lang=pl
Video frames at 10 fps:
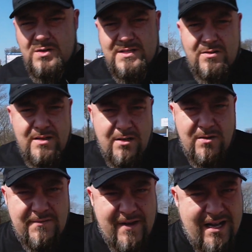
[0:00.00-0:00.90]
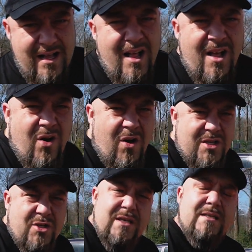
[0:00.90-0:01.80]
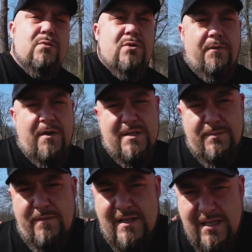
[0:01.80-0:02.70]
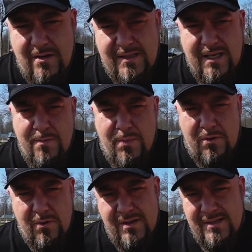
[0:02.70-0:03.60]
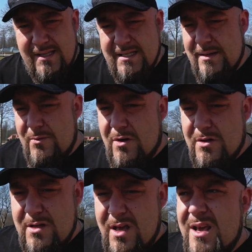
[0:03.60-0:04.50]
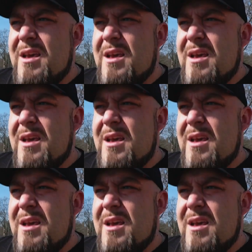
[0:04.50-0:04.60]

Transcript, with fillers: rozsądek, rozwaga, chociaż jest dużo firm sprowadzających, importujących te samochody,